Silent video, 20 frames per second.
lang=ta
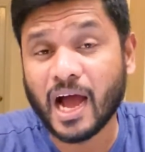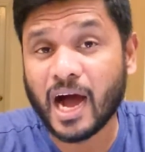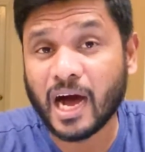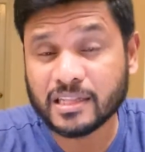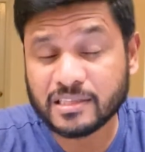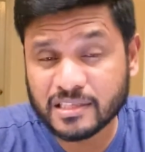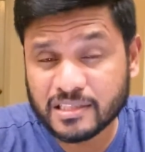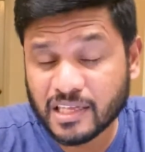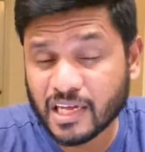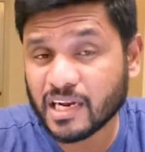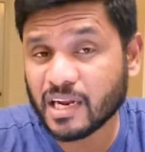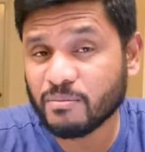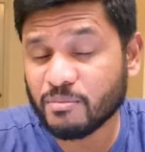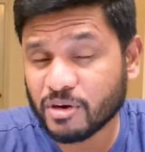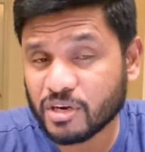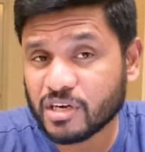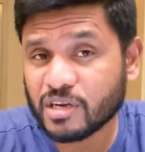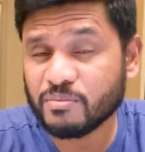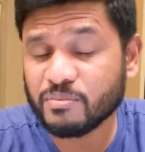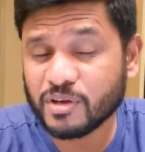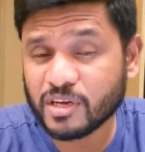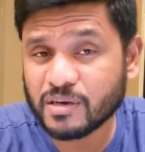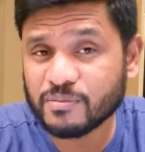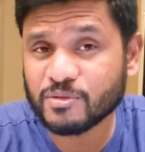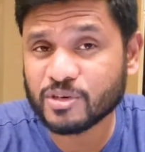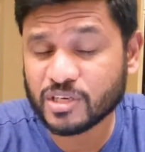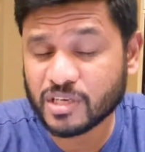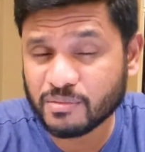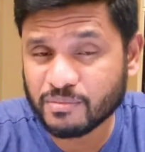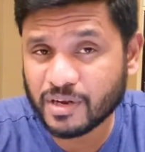அதுதான் நமக்கு மிக
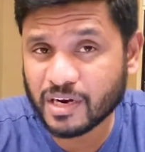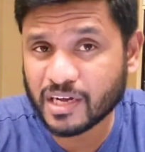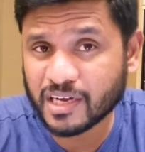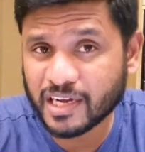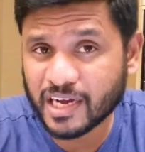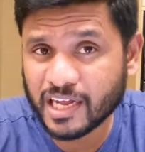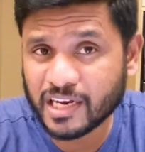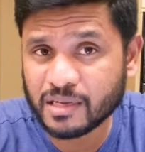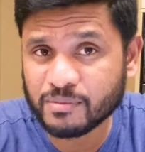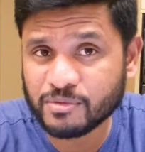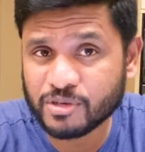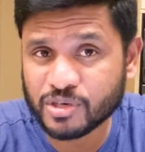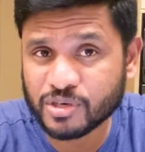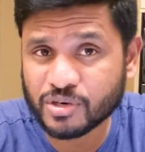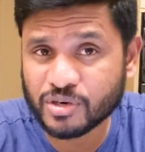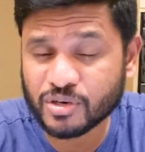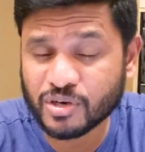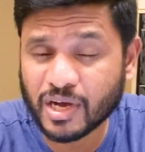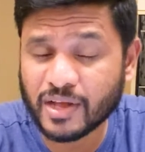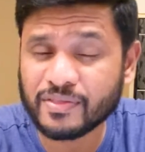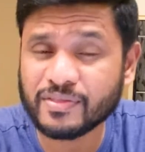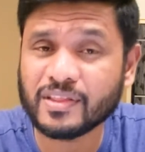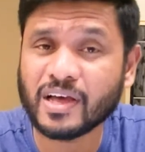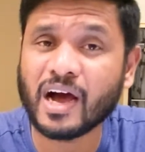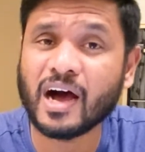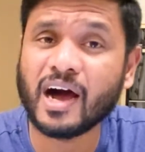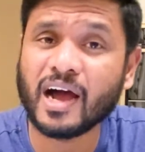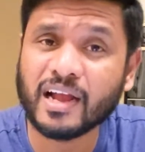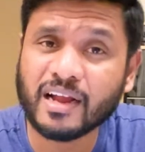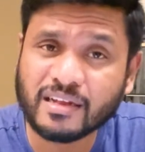முக்கியமான காரியம் இருக்கணும் அந்த
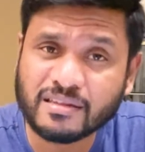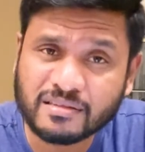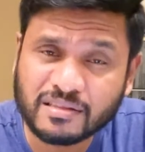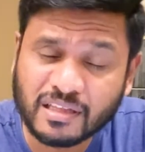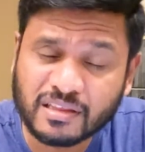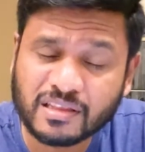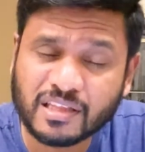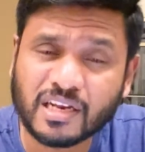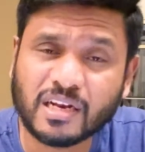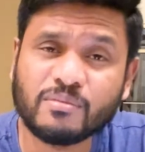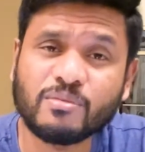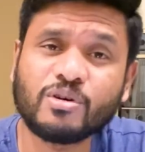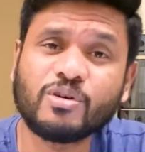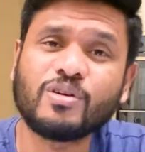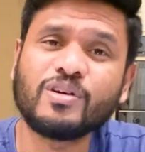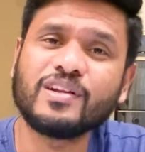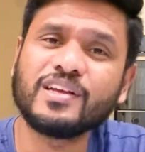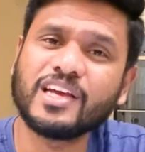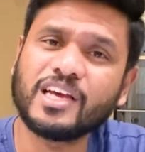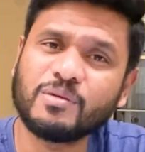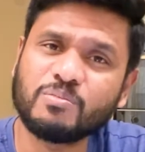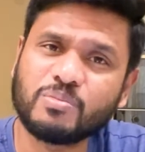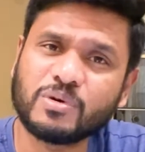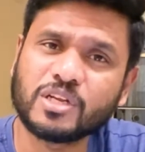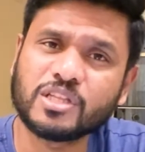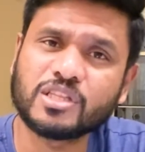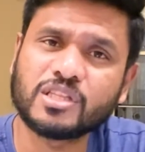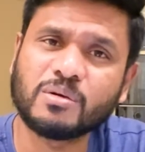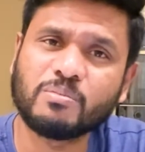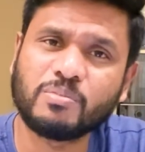ஆயத்தத்தை நமக்குள்
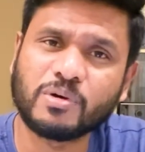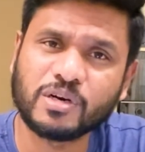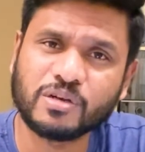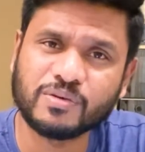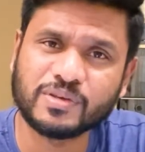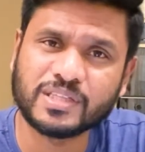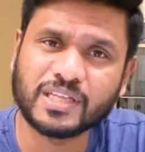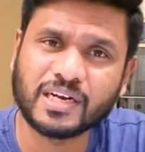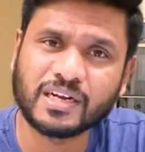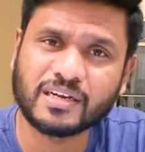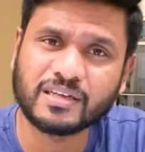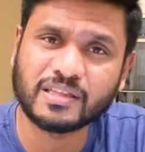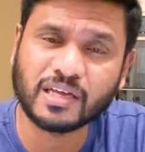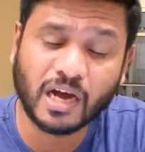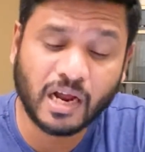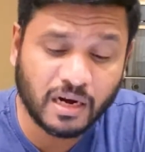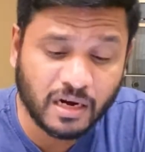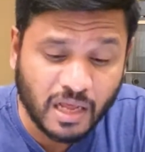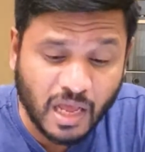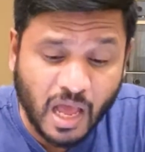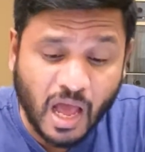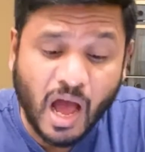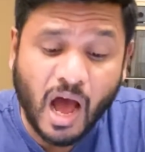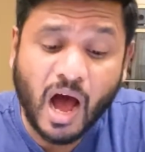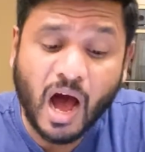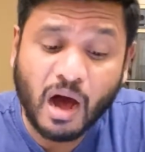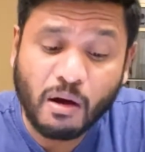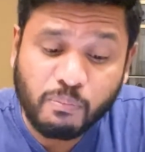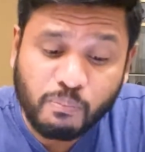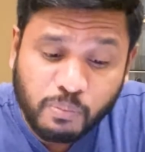ஏற்படுத்தப்படுவதற்கு தான்
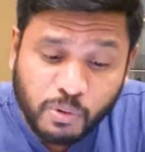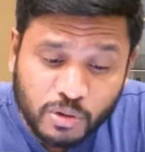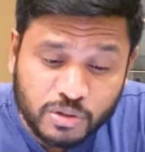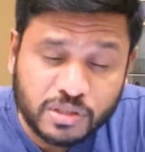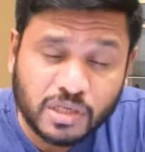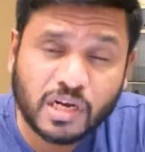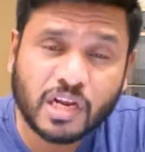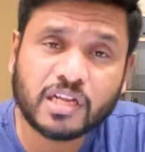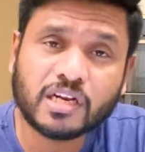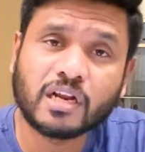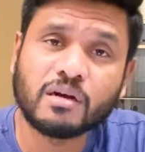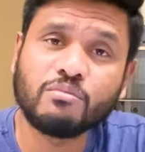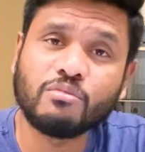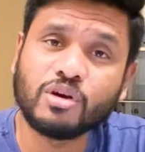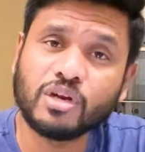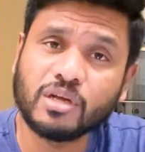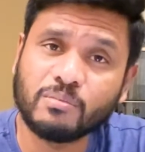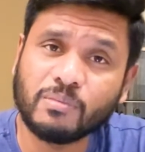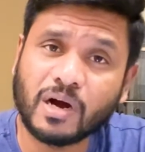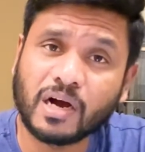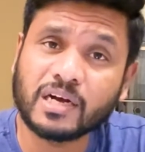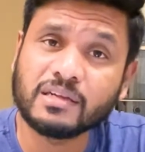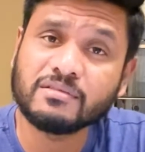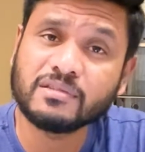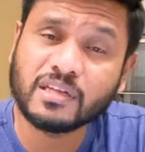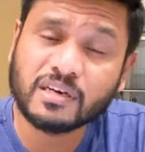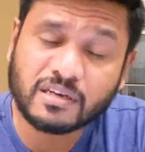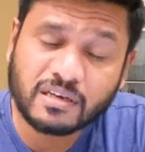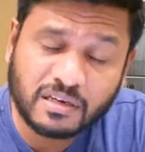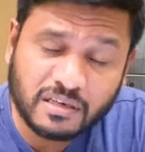அப்போ சிலர்கள் மூலியமாக
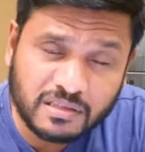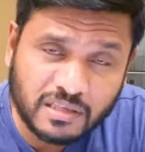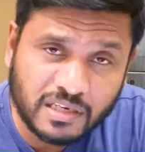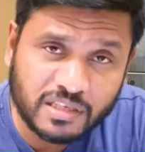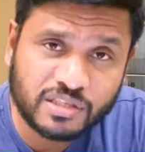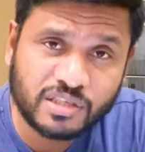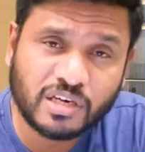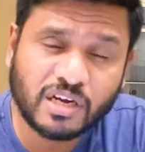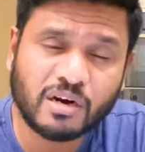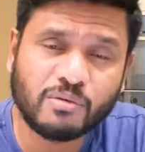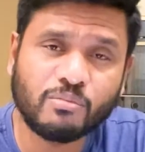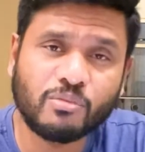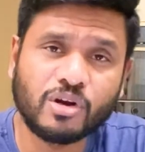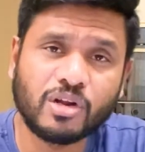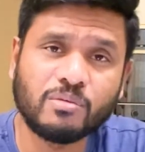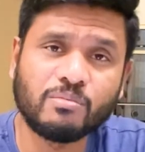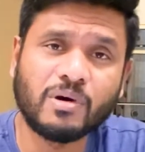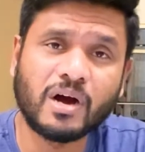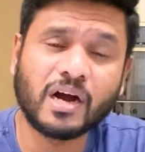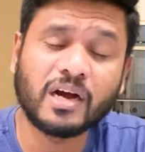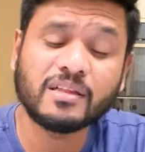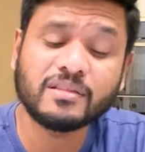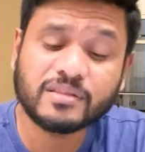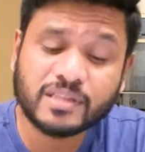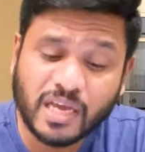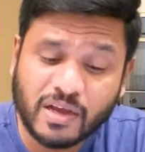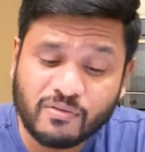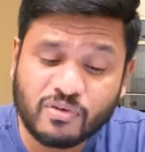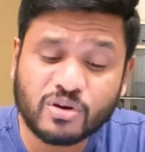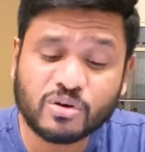திக்கதரிசிகள் மூலியமாக
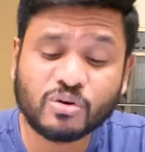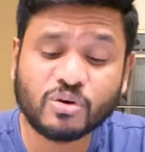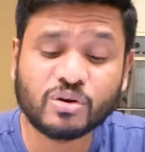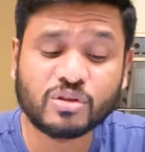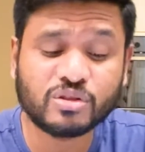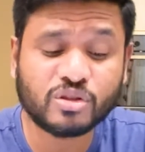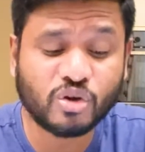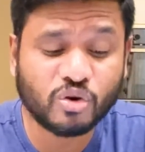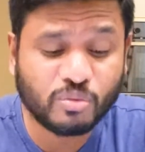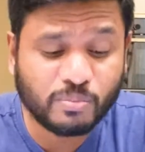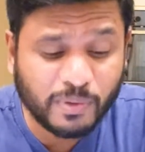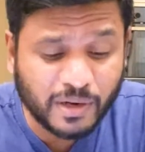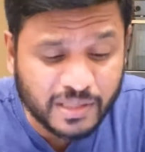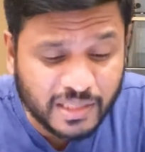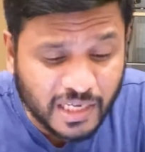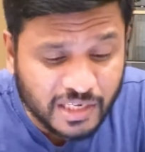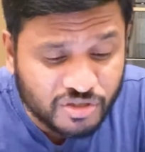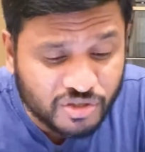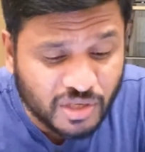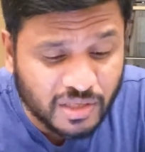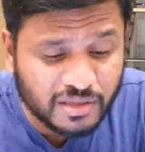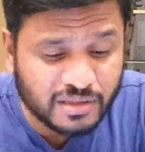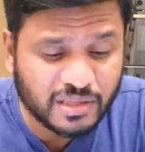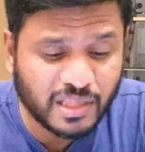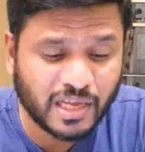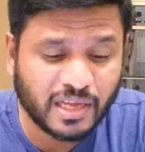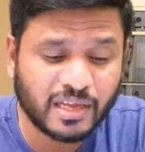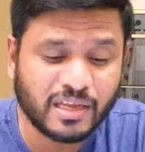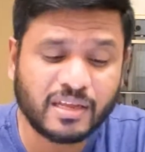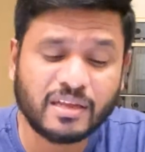தேவன் கொடுத்த
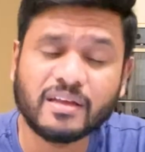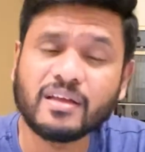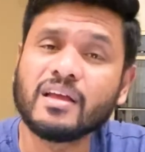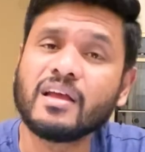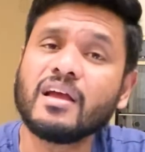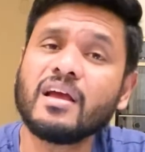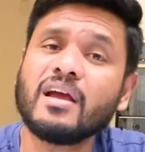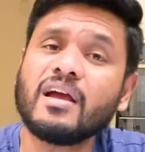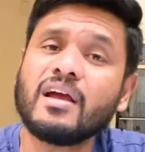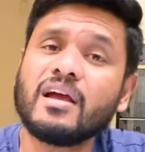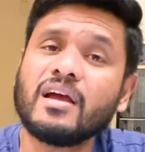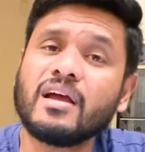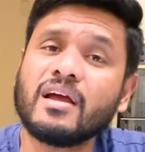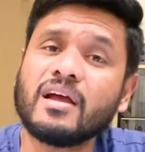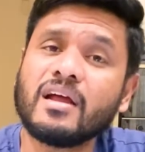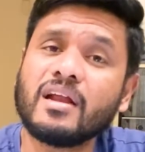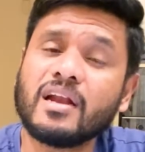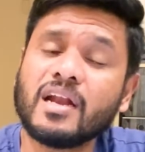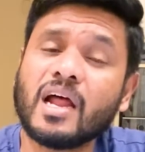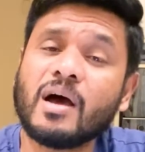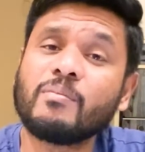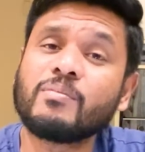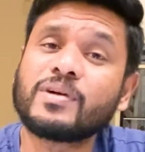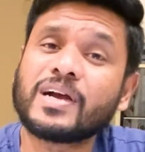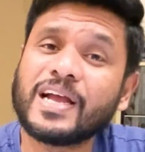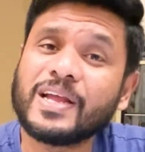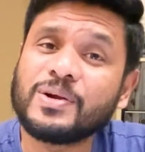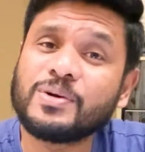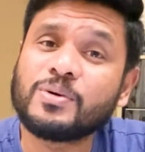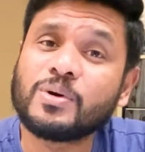உபதேசத்தை நாம்
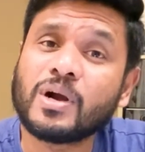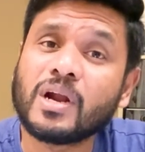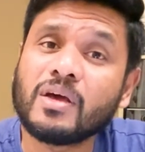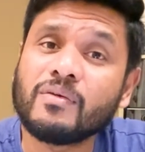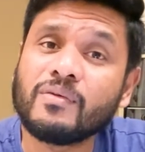கை கொள்ள